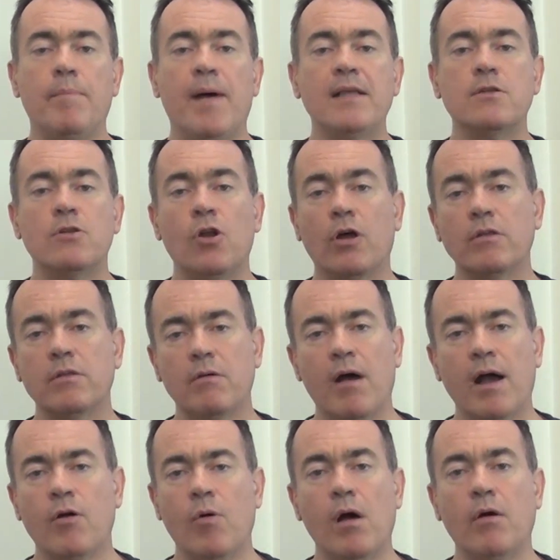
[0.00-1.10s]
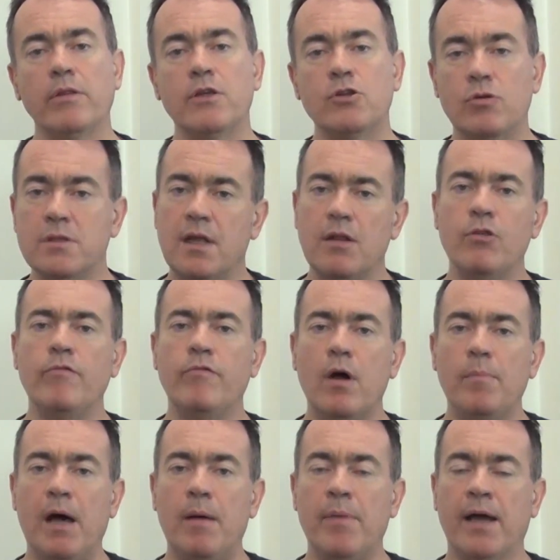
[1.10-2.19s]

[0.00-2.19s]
passent leur temps à croire en des choses qu'ils ne voient pas.